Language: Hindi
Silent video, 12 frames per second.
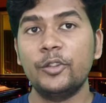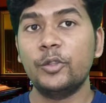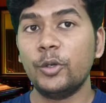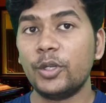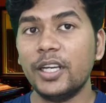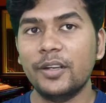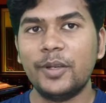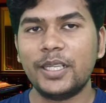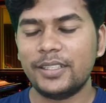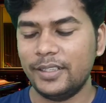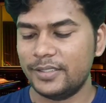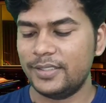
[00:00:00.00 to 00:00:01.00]
तो कन्वर्ट
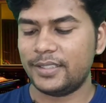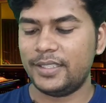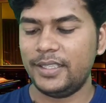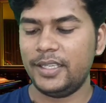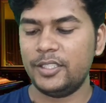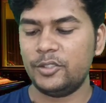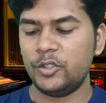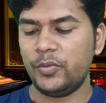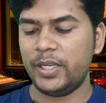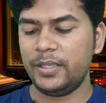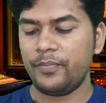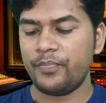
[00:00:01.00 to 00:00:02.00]
कर सकते हैं सो so
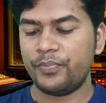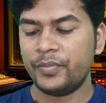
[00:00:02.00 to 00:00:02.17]
फ्रेंड